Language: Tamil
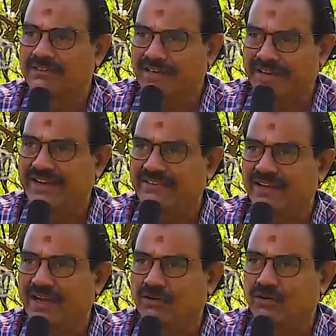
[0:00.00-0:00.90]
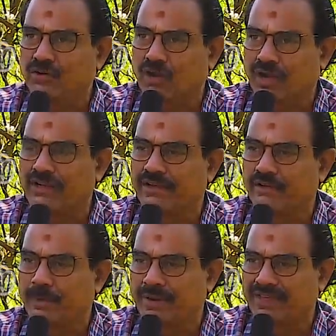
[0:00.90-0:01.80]
சென்னையிலேருந்து நாங்கள் வந்திருக்கோம் நான்
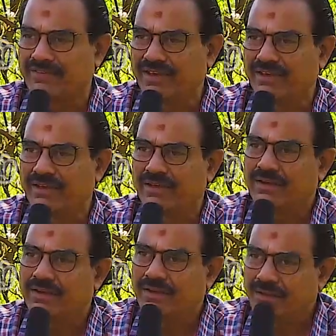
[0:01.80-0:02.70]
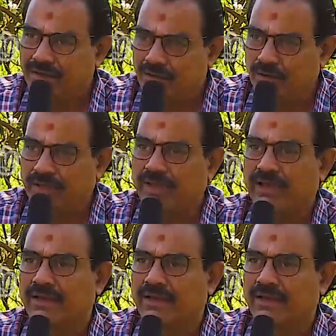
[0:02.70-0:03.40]
என்னுடைய மனைவி என்னுடைய